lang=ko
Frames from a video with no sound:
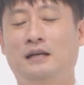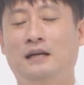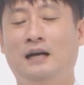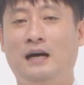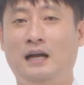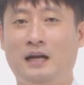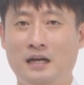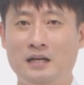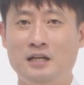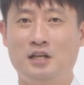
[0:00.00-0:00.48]

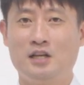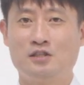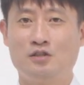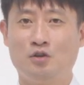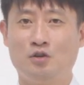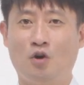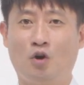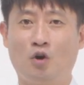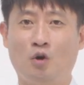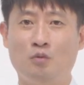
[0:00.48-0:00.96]

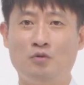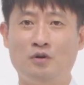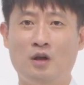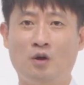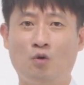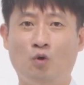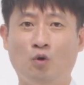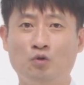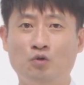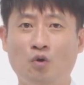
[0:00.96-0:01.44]
하나님께서 여러분의
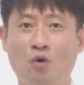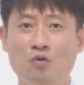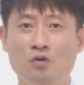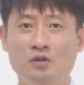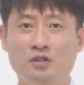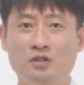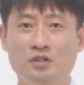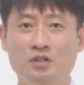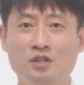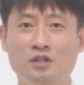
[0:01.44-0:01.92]

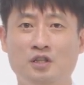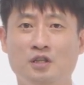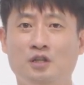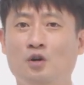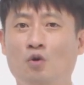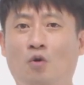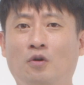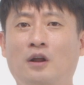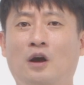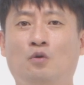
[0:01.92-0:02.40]
고통을
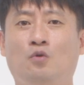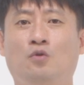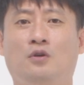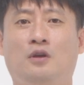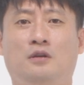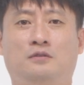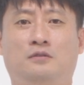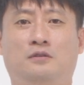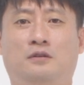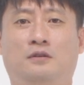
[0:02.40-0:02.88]
듣기를 원하고
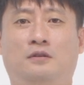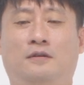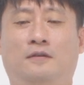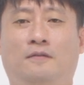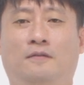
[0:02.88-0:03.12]
계세요.